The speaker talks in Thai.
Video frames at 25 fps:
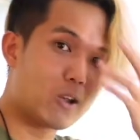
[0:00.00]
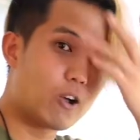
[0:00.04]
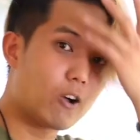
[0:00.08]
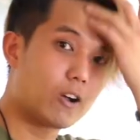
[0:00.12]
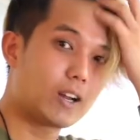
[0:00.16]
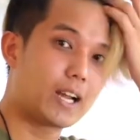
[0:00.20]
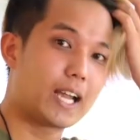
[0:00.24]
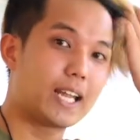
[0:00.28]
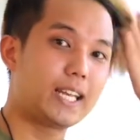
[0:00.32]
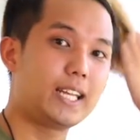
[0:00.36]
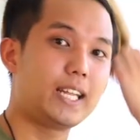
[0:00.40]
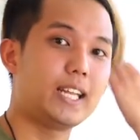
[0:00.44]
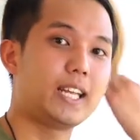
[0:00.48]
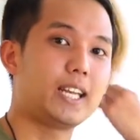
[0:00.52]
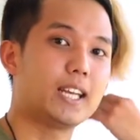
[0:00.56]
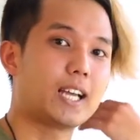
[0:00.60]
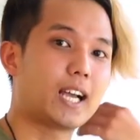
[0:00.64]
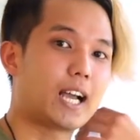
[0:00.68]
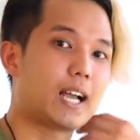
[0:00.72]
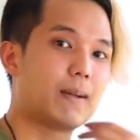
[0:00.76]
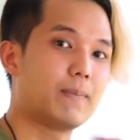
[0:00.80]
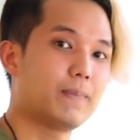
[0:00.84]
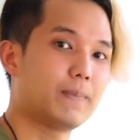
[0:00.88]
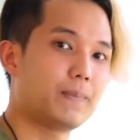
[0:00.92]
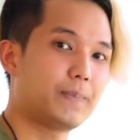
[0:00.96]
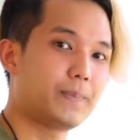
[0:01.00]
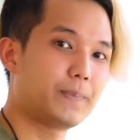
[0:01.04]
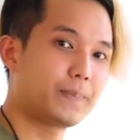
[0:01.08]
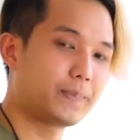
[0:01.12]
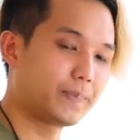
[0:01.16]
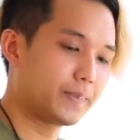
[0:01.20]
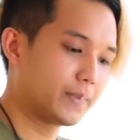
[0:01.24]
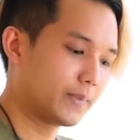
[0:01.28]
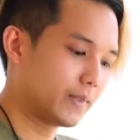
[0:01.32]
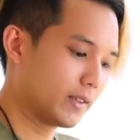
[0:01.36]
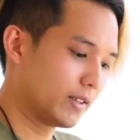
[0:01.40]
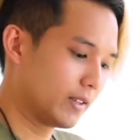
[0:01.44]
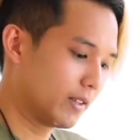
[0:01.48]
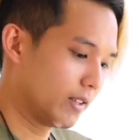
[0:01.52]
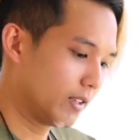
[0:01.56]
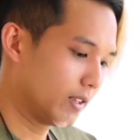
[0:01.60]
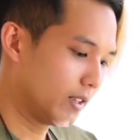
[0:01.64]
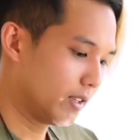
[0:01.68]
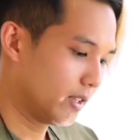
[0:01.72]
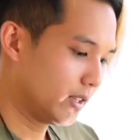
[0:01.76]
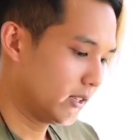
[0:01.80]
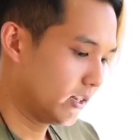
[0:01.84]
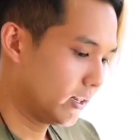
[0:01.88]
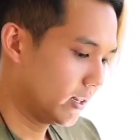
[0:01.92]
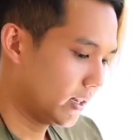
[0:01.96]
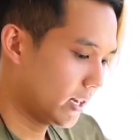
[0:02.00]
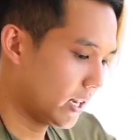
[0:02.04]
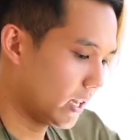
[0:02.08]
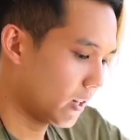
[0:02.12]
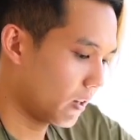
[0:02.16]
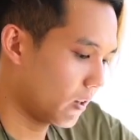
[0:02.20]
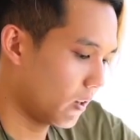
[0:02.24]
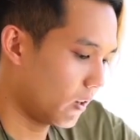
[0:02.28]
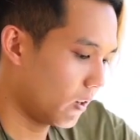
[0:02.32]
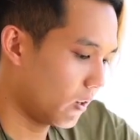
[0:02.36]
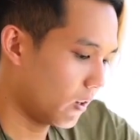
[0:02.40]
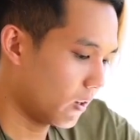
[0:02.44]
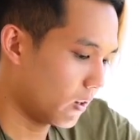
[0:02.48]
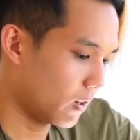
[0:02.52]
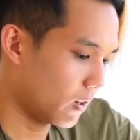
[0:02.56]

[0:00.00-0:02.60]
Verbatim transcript: ร่องให้ดีนะครับ แล้วก็